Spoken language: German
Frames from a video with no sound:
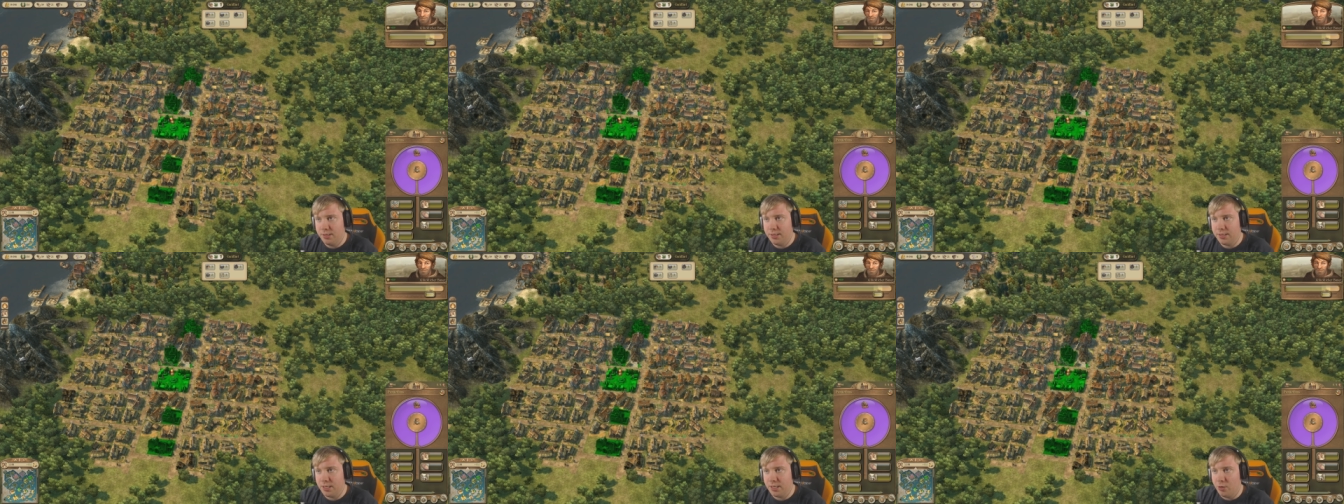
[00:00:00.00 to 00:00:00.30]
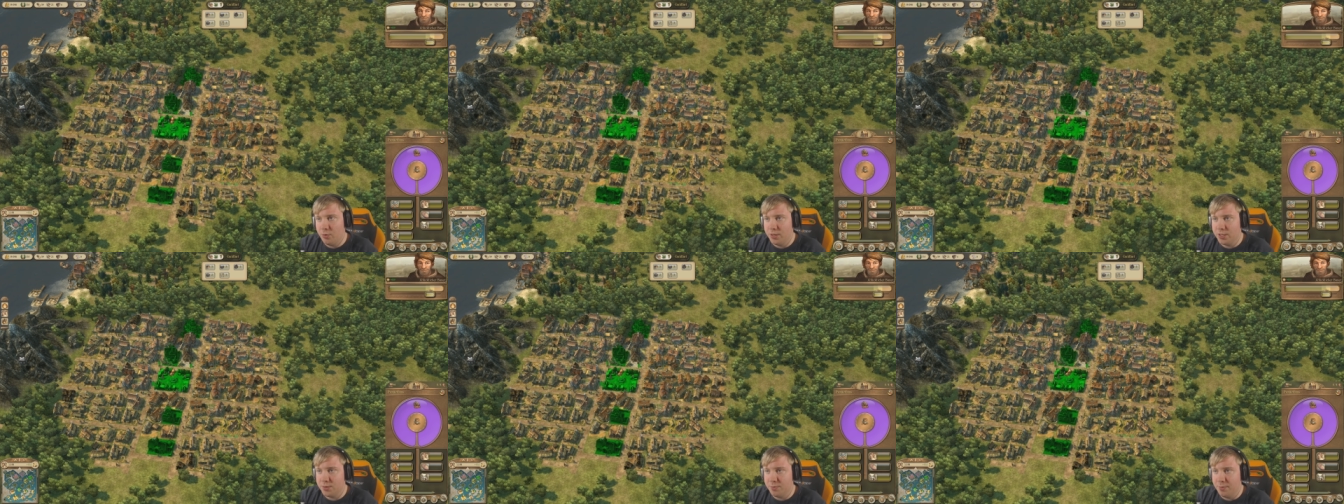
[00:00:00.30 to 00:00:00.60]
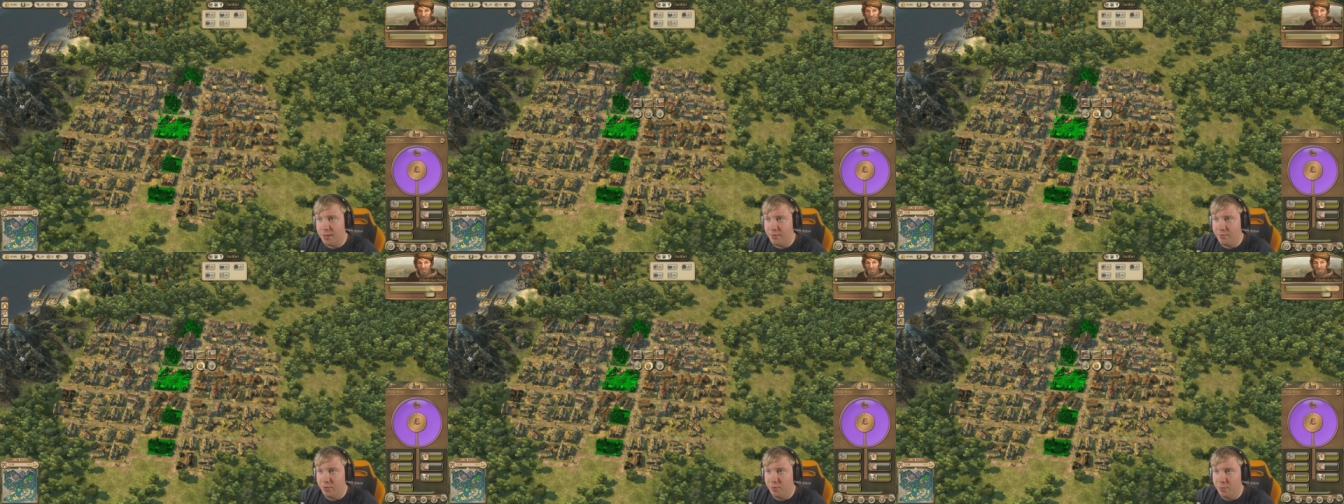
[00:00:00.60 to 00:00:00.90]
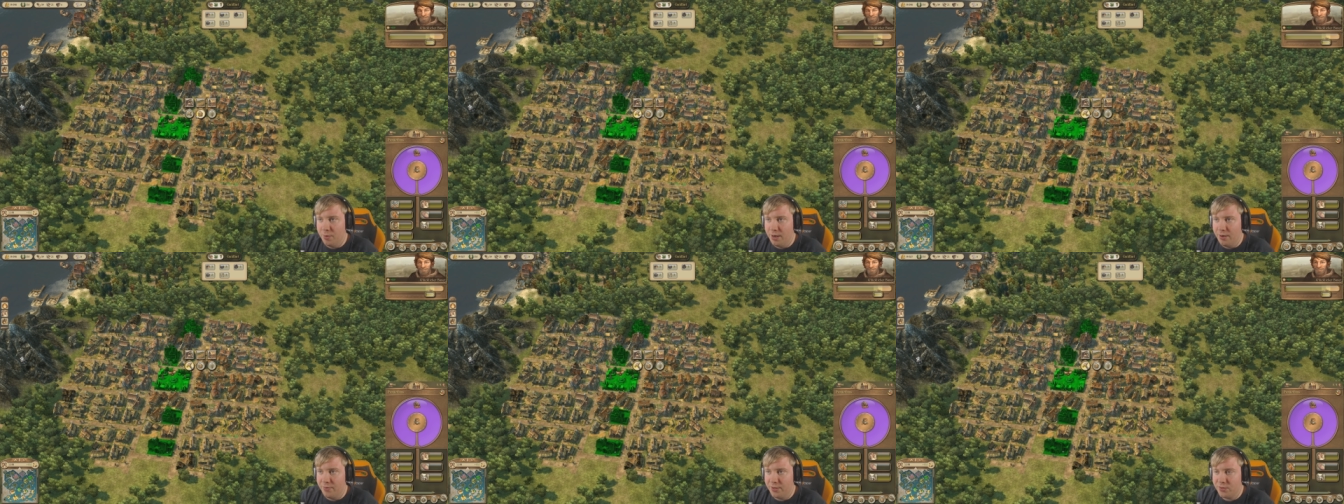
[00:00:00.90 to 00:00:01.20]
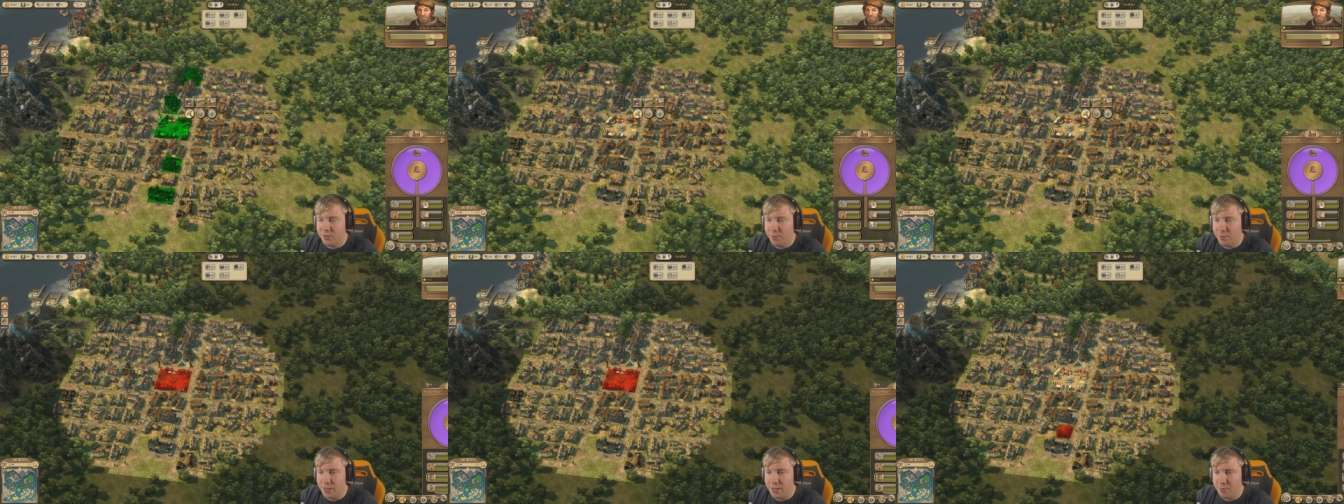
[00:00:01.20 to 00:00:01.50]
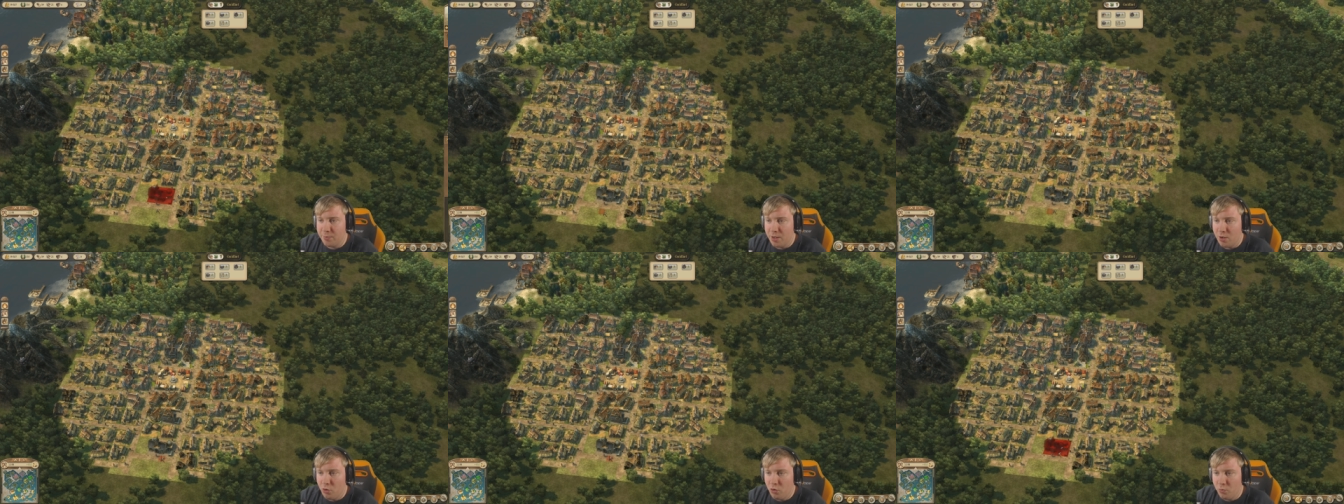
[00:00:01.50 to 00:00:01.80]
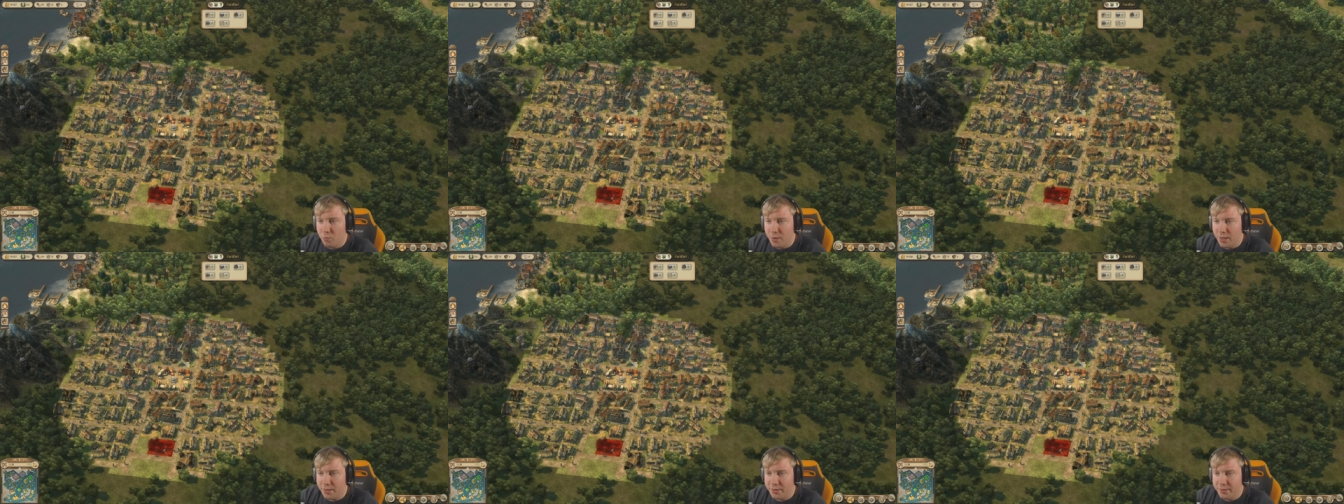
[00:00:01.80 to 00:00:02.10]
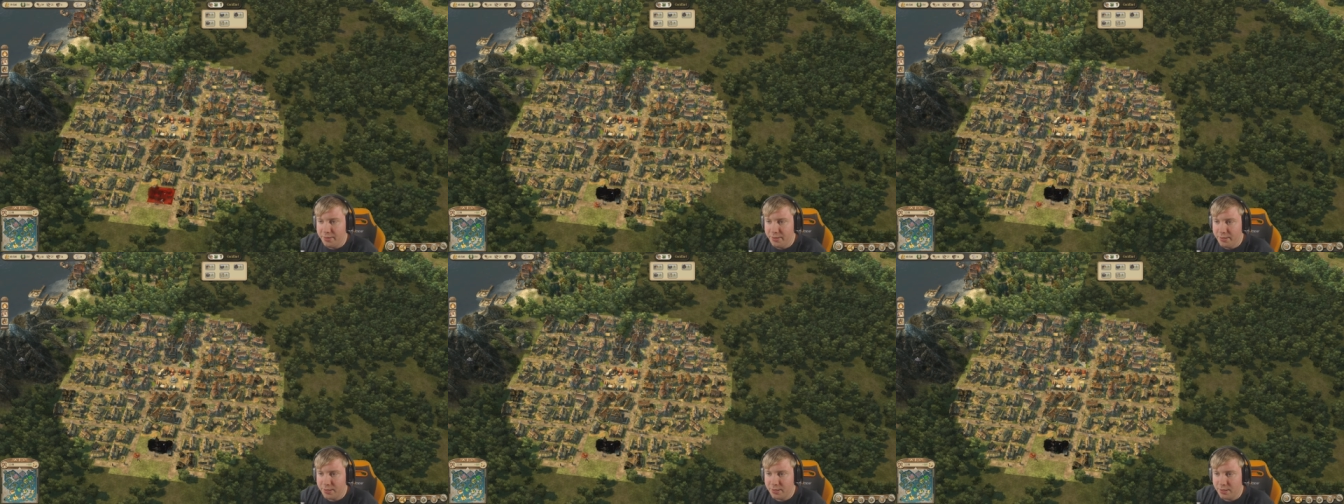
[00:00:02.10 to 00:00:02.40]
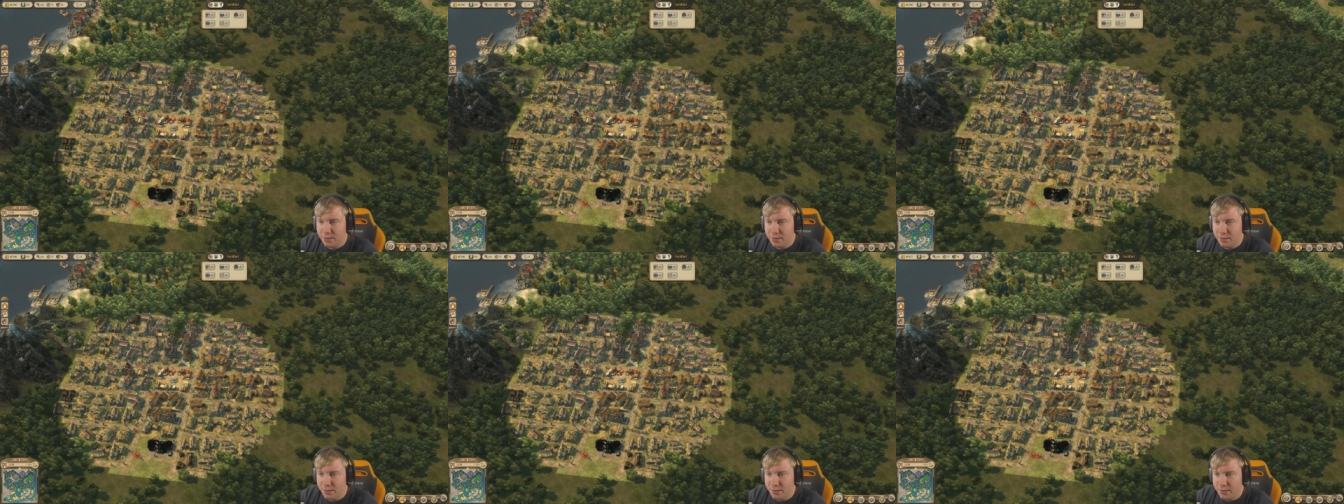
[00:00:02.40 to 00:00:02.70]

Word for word: Ich glaube, das machen wir mal. Was wir aber eben auch machen ist,